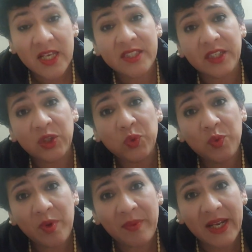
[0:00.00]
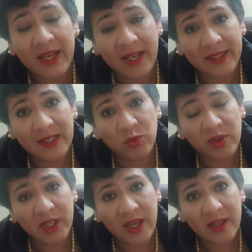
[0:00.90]
Si tu mamá le quitas la
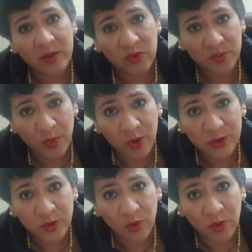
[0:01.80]
autoridad a tu esposo